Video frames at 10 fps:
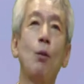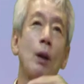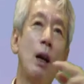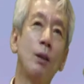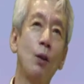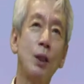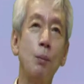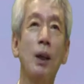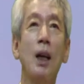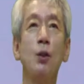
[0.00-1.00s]
돌아서
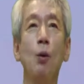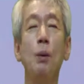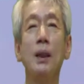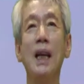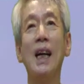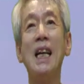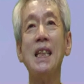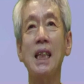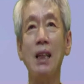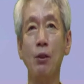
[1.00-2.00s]
집에까지 오면 약
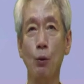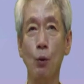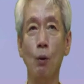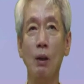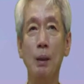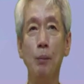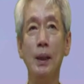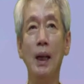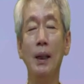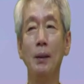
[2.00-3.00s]
1시간 정도
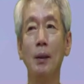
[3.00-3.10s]
걸립니다.